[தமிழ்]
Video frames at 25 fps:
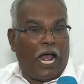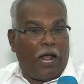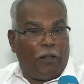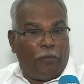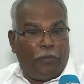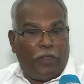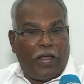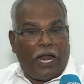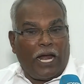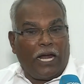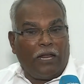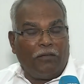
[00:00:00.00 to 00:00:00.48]

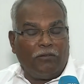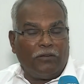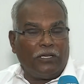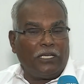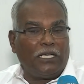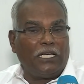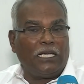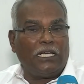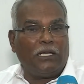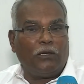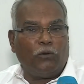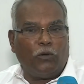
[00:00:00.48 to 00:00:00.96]
அந்த
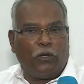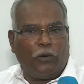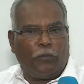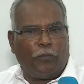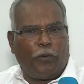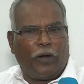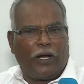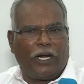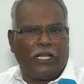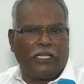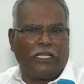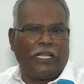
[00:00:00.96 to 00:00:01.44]
அளவுக்கு ஒரு
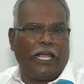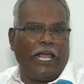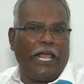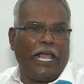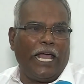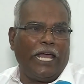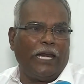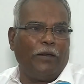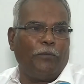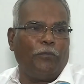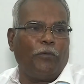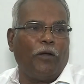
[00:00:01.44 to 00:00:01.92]
பட
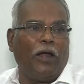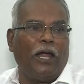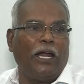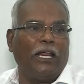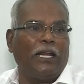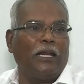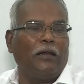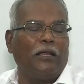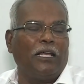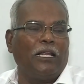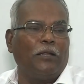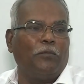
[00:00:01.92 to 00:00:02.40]

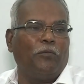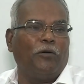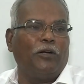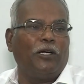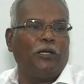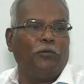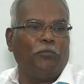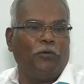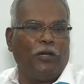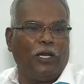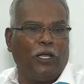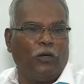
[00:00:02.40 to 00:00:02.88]
தயாரிப்பாளருங்கிறது
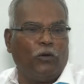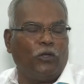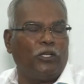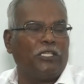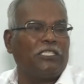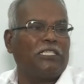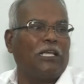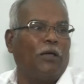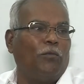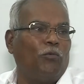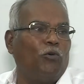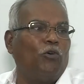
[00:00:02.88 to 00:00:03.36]
மட்டும் இல்லை ஒரு
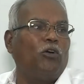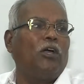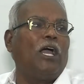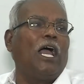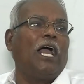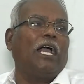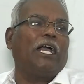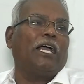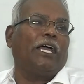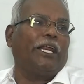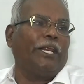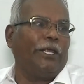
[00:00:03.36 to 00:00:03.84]
சமூக
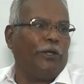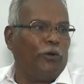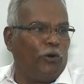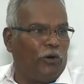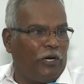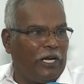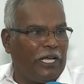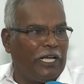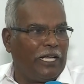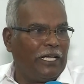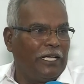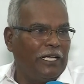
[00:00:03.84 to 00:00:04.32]

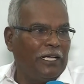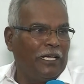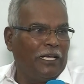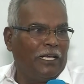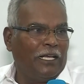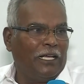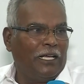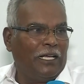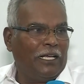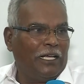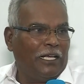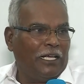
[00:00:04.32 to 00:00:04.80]
அக்கறையோட
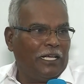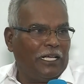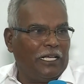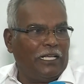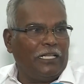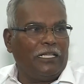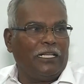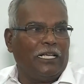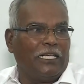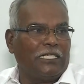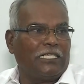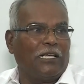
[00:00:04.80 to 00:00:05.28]

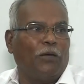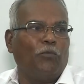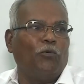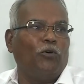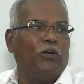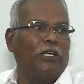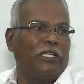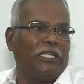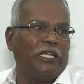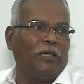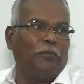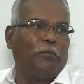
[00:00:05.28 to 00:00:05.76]
இந்த
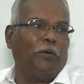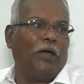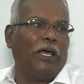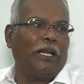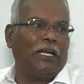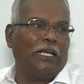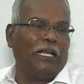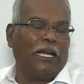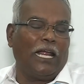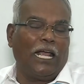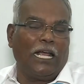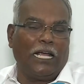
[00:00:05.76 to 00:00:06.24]
சமூகத்தை
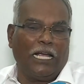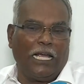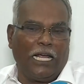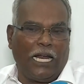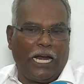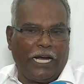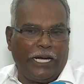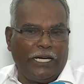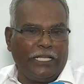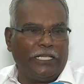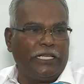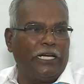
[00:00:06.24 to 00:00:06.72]
பார்க்குறாங்க
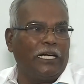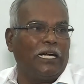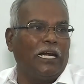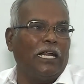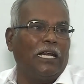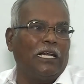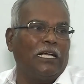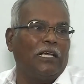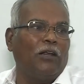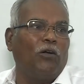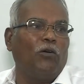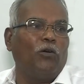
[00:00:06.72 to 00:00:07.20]
அடித்தட்டில்
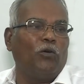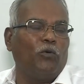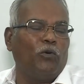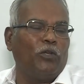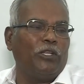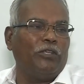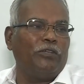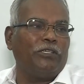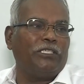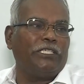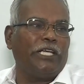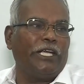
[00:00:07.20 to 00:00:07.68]
இருக்கிறவங்களுக்கு
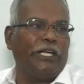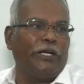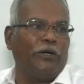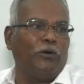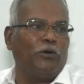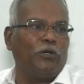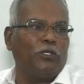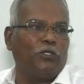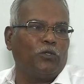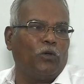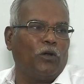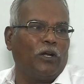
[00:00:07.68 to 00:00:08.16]
உதவி
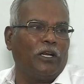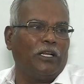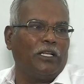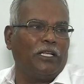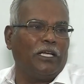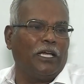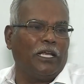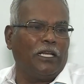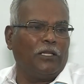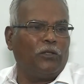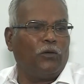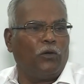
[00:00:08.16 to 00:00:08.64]
செய்யணும்னு
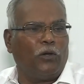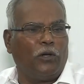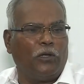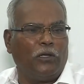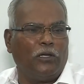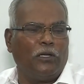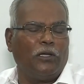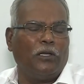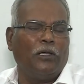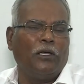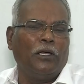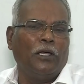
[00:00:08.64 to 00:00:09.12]
சொல்கிறதுங்கிறது ஒரு
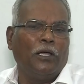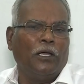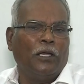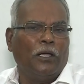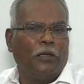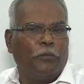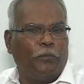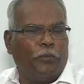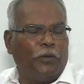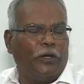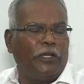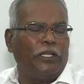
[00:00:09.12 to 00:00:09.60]

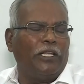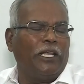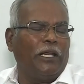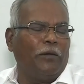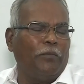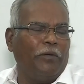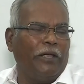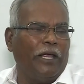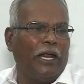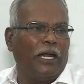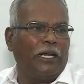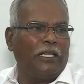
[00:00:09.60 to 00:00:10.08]

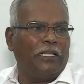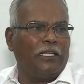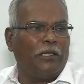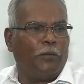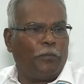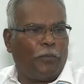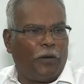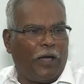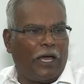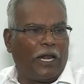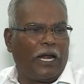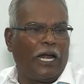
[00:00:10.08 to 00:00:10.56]
பெருந்தன்மையானது
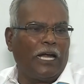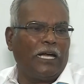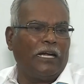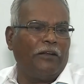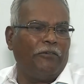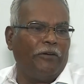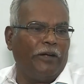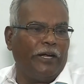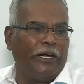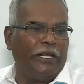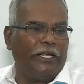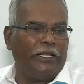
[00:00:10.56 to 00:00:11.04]
பாராட்ட
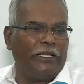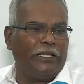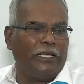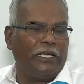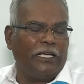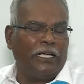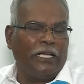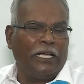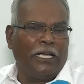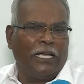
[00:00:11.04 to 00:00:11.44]
வேண்டியது